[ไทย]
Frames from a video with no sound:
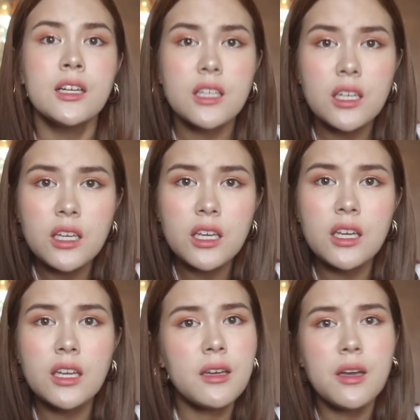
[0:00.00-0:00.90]
ทีนี้
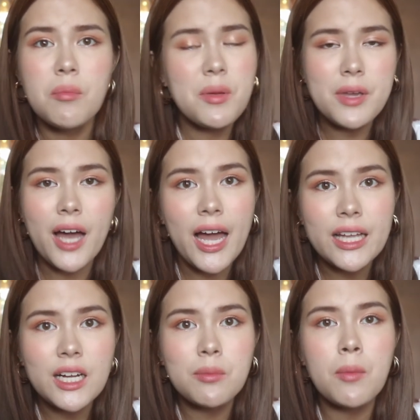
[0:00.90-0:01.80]
ไม่มีใคร
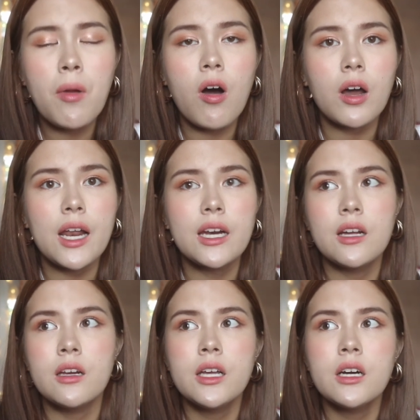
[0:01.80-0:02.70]
เดินมาบอกอะไรเล
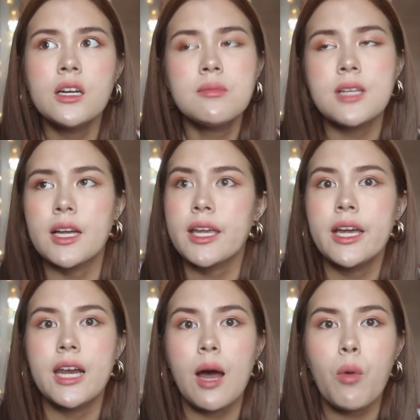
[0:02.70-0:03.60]
ยลิลลี่ก็เริ่มสังเก
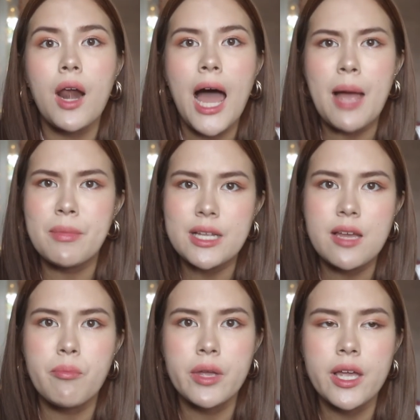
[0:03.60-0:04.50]
ตแล้วว่าร้านมัน
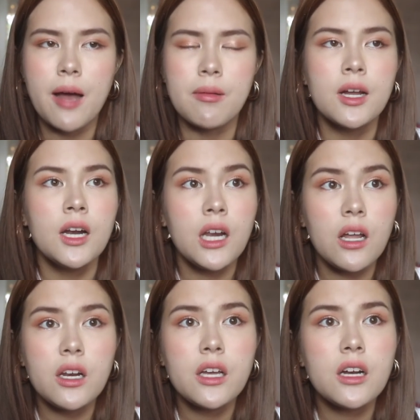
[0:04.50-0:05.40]
เงียบๆเล
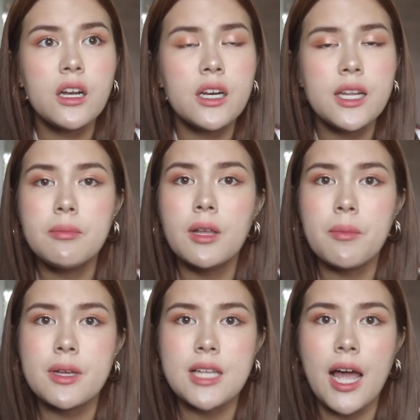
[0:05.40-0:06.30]
ยลิลลี่ก็เลยรีบเดิน
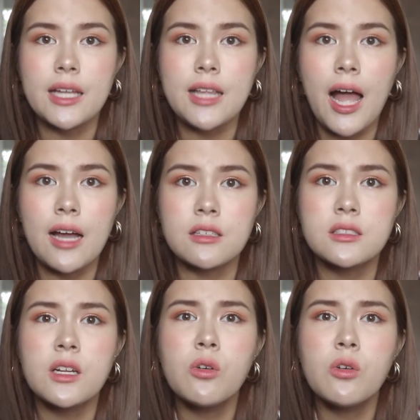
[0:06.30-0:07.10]
ไปจ่ายตังค์ส